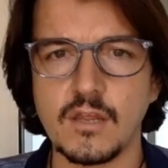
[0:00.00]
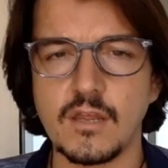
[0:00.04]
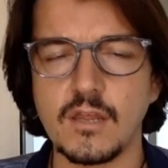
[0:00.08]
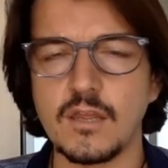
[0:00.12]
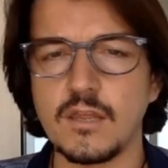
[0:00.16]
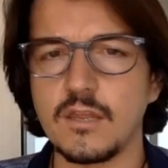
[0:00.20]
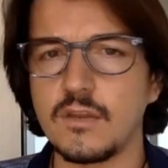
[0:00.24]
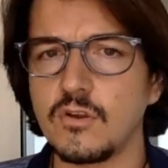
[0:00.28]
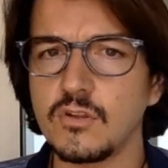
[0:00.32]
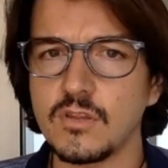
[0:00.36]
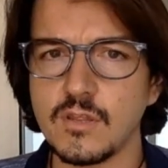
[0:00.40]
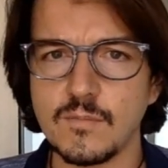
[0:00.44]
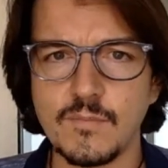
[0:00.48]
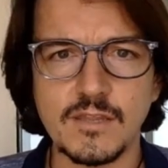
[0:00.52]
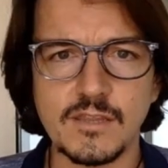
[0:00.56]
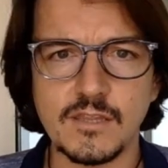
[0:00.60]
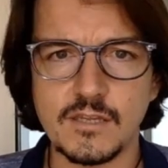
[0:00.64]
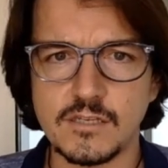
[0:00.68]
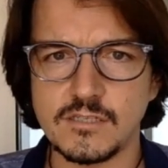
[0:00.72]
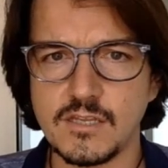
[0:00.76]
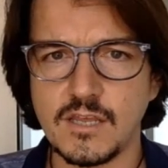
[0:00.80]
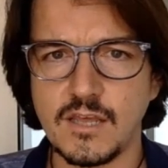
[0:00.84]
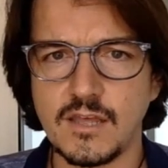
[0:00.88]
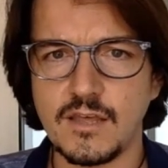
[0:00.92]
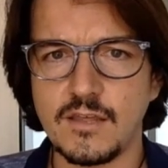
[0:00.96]
eh, no te
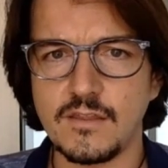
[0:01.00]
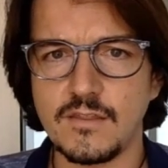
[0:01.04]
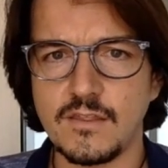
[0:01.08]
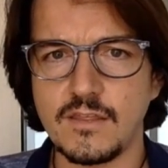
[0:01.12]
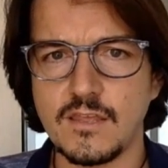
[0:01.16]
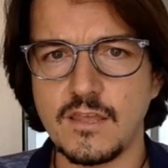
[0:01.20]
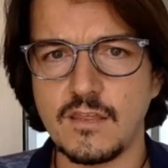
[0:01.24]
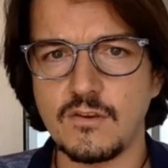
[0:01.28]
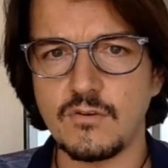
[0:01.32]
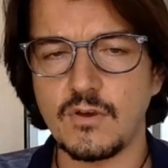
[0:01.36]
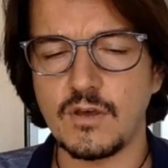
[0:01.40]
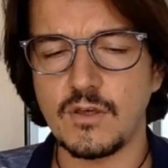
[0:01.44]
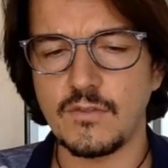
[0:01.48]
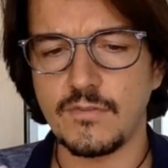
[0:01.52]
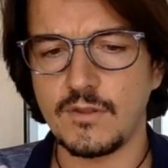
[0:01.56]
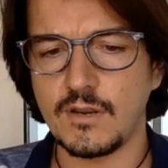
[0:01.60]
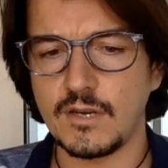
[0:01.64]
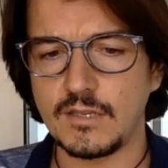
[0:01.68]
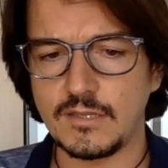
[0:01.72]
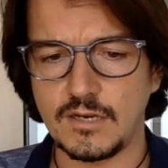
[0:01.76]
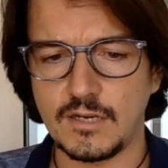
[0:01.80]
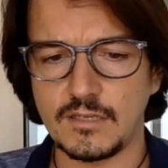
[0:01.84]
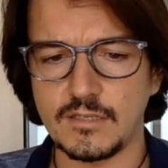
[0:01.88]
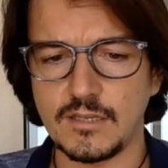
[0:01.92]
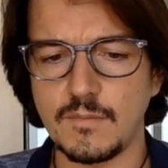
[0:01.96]
metas ya de lleno a
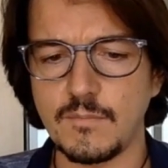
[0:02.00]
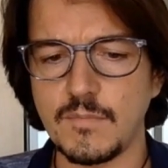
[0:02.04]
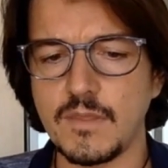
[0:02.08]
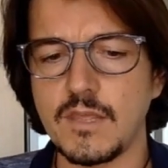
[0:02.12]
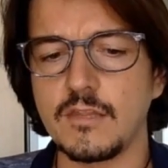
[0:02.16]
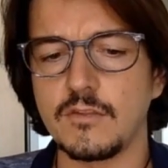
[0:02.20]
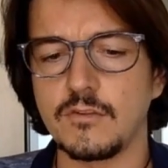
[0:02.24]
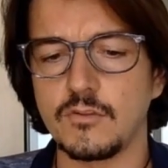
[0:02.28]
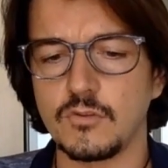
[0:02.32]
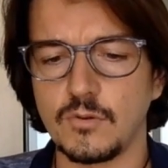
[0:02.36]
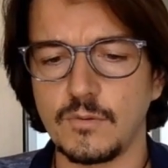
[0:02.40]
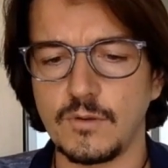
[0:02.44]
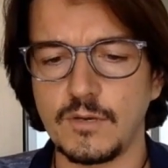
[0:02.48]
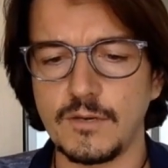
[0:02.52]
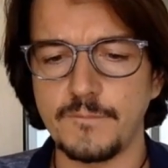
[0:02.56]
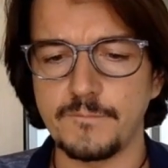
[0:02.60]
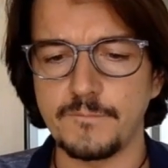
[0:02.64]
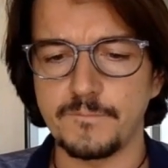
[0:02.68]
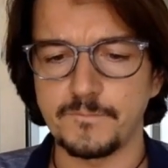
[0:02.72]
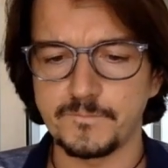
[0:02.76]
hacer tratamiento.